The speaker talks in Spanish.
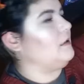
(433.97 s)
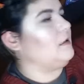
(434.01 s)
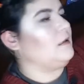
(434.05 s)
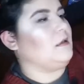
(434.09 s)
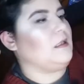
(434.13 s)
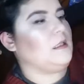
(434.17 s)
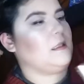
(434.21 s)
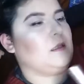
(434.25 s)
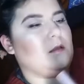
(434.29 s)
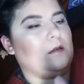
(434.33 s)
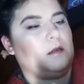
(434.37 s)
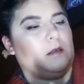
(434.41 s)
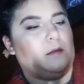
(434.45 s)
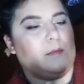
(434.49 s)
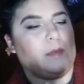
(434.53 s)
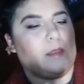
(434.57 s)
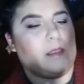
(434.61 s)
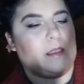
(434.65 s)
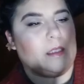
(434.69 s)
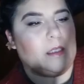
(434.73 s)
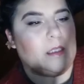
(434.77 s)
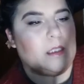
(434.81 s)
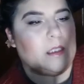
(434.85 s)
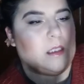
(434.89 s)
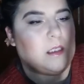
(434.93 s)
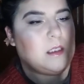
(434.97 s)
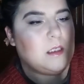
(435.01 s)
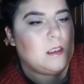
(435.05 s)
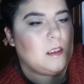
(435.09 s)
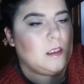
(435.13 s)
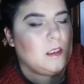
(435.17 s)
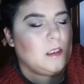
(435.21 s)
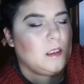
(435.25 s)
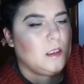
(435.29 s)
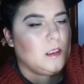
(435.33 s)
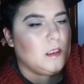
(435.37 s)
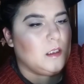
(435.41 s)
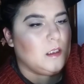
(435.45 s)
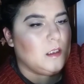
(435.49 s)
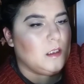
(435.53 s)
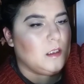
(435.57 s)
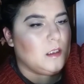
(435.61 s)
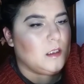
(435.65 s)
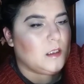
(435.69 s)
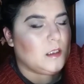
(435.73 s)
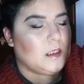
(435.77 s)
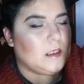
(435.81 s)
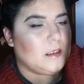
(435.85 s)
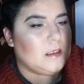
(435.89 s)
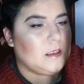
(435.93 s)
esa es de edición limitada,
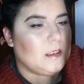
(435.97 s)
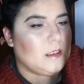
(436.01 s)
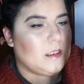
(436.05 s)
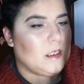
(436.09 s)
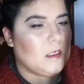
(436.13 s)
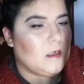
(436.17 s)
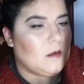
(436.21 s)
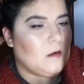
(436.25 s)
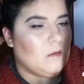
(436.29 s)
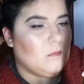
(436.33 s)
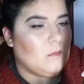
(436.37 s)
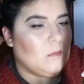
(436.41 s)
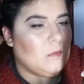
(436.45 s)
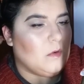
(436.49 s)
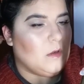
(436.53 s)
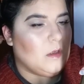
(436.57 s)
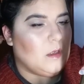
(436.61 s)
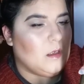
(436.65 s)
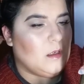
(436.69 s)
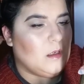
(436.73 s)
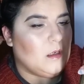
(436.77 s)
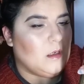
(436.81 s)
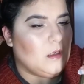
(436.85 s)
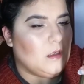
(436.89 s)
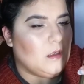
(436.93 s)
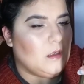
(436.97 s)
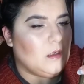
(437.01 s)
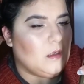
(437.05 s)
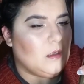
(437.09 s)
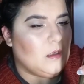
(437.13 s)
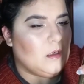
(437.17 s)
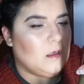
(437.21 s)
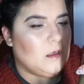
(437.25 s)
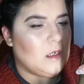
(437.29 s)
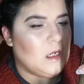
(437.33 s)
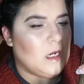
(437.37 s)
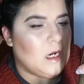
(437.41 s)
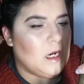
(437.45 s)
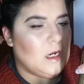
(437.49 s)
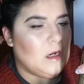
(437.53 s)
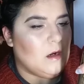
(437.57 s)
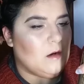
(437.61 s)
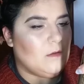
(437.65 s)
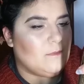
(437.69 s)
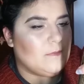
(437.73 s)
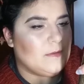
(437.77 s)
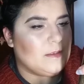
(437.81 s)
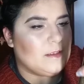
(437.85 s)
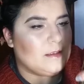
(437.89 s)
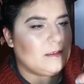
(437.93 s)
que sería como el I
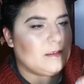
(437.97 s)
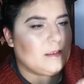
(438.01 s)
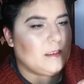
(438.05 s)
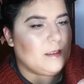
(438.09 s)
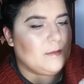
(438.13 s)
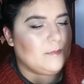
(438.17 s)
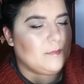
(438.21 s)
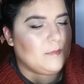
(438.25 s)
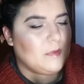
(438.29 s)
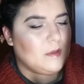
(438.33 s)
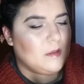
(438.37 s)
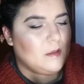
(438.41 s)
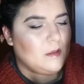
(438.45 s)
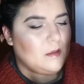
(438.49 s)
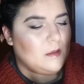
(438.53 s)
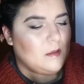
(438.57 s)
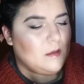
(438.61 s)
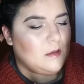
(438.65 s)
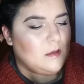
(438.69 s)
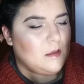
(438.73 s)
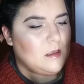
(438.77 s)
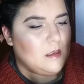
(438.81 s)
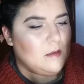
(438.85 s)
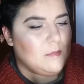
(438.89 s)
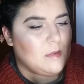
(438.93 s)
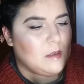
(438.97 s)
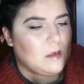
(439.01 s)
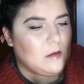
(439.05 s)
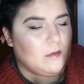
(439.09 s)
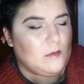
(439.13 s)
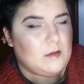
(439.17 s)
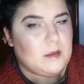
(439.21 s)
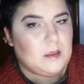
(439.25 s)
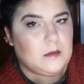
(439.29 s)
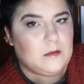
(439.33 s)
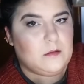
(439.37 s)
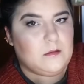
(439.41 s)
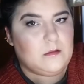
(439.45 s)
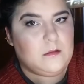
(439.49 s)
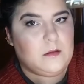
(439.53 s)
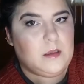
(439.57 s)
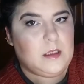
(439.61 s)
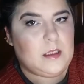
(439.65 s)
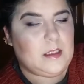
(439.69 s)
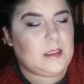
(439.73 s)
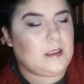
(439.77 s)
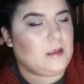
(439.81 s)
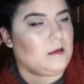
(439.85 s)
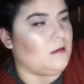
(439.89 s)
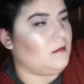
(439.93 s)
Love Extreme, el marroncito.
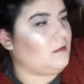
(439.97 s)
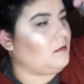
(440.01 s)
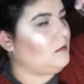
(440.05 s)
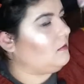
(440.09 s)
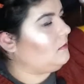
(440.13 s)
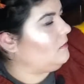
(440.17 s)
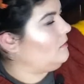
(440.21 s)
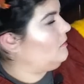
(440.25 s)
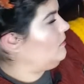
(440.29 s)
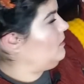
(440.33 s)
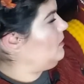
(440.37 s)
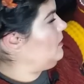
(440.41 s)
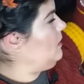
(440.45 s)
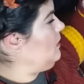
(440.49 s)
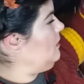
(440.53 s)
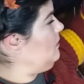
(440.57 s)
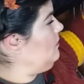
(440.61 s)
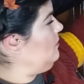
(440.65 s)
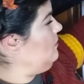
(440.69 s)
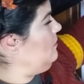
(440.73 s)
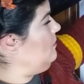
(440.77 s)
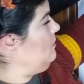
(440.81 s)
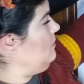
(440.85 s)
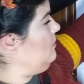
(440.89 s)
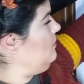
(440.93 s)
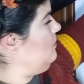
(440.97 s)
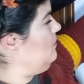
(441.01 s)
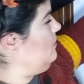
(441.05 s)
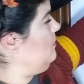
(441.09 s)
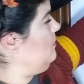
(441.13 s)
Y ya, eso es lo que tengo.